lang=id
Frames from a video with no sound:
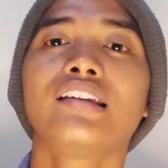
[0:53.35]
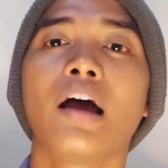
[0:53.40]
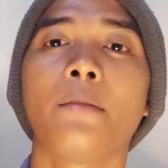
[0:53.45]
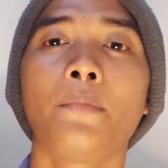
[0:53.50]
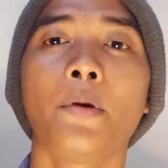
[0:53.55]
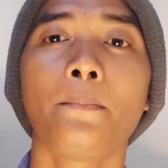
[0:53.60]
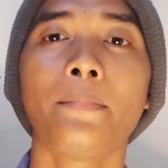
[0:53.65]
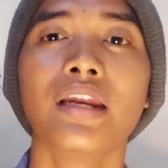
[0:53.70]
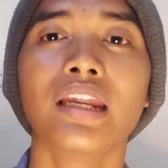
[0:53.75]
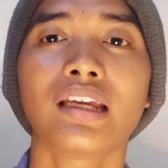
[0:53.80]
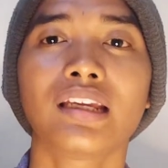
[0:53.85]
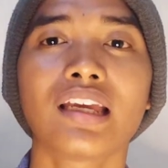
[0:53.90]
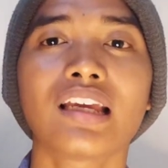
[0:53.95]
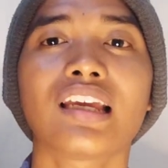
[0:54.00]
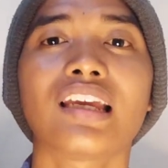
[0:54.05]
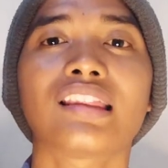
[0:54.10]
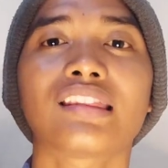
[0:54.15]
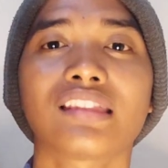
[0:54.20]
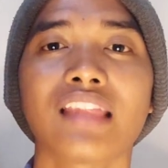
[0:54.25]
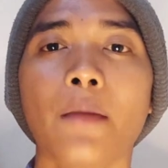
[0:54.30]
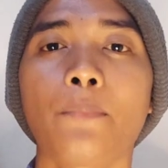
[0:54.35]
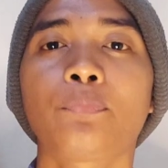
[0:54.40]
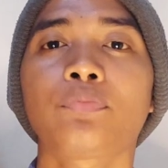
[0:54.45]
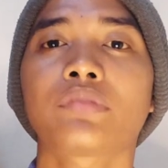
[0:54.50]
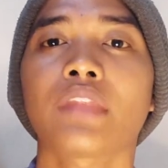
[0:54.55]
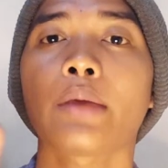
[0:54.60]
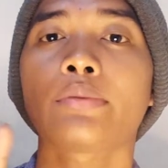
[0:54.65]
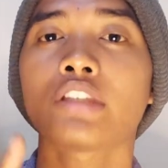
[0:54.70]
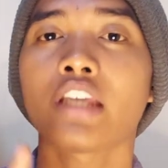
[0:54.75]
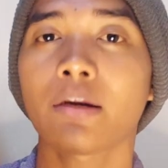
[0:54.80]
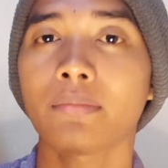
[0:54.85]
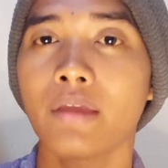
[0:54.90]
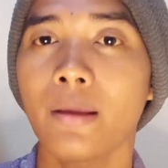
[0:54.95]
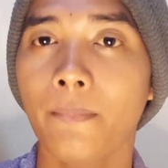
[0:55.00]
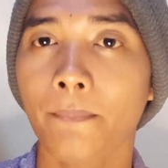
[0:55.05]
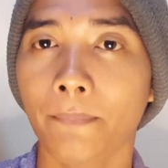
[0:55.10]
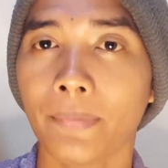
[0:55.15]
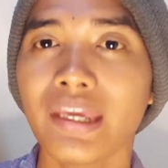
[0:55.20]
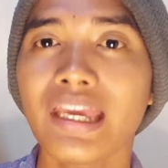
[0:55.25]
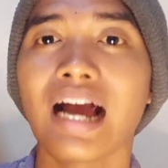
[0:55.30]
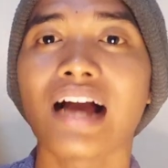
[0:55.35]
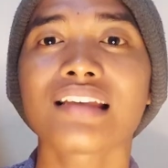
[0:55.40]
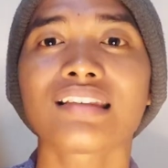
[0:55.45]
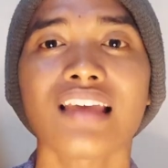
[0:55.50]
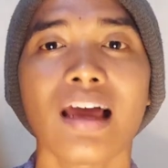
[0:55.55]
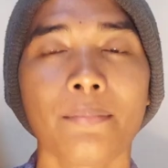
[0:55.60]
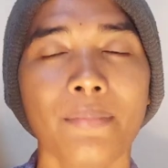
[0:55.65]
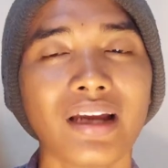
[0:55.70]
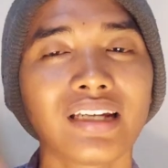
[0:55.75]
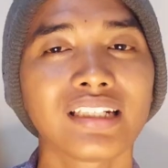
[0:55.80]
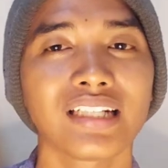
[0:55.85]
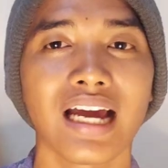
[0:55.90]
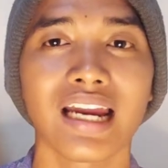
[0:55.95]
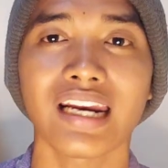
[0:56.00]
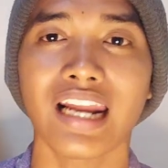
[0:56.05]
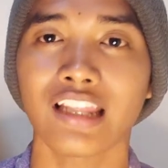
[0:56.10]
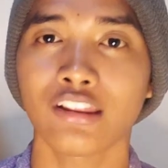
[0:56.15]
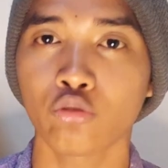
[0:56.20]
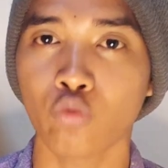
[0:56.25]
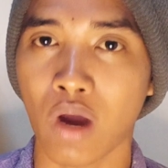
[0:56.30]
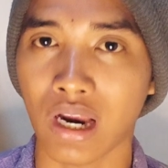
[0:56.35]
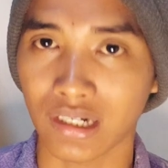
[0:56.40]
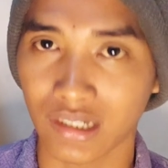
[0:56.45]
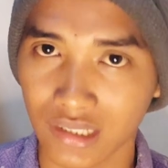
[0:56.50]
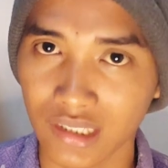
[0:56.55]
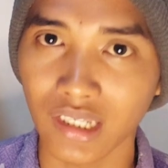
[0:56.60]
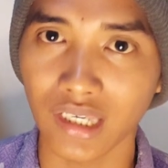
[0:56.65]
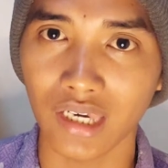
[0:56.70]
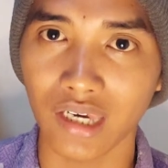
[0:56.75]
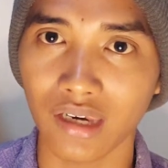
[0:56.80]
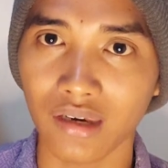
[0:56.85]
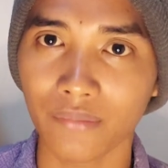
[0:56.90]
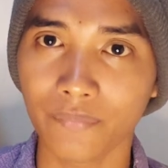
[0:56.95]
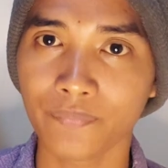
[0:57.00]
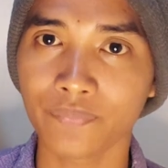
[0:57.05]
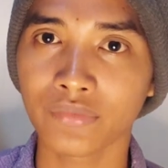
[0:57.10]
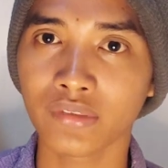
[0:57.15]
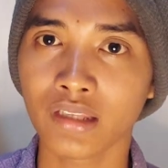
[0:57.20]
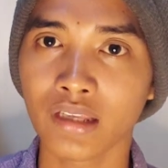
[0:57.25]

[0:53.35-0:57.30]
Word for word: yang memiliki kitab tafsir mimpi yang sama dengan Ratu Adil.